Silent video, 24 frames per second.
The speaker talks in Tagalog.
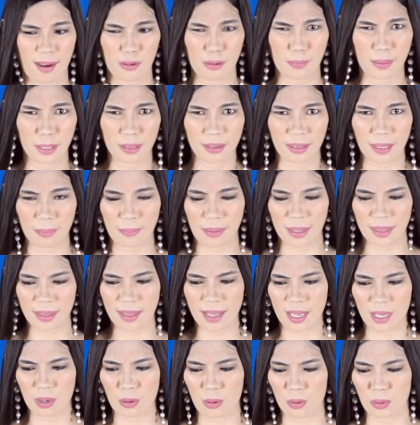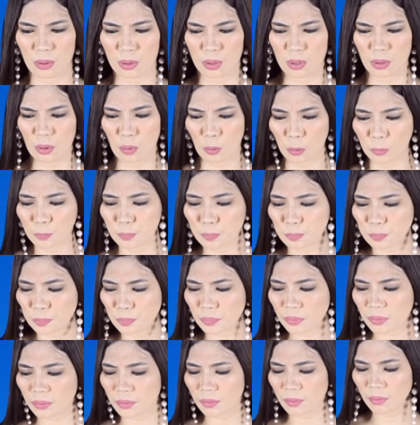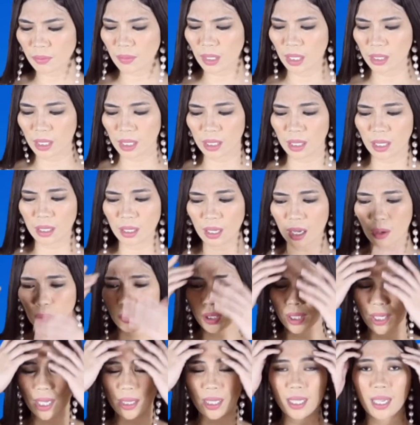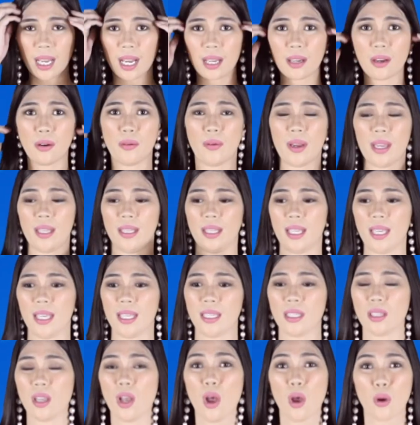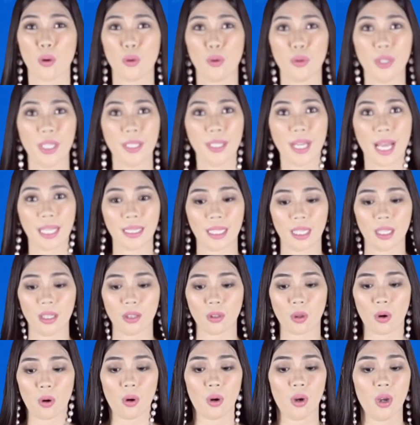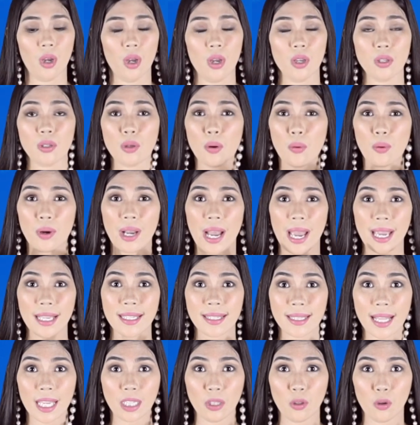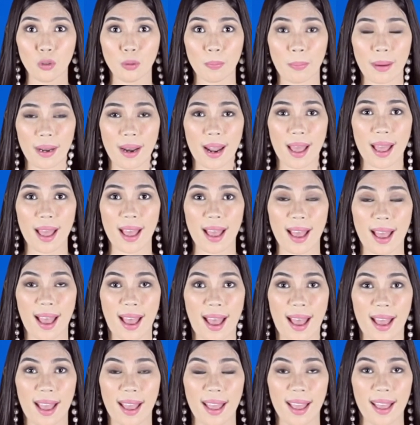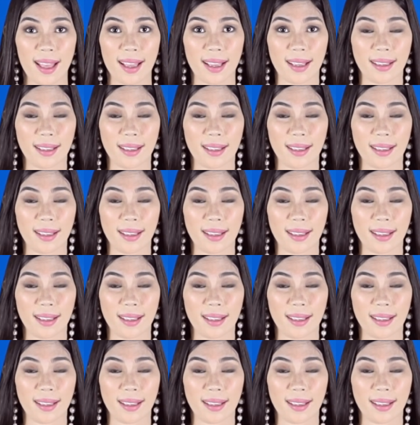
Ano ba yung tipid na yon So, Ayan, ang una natin gagawin is, kunin natin to. So, guys, take note pala ha,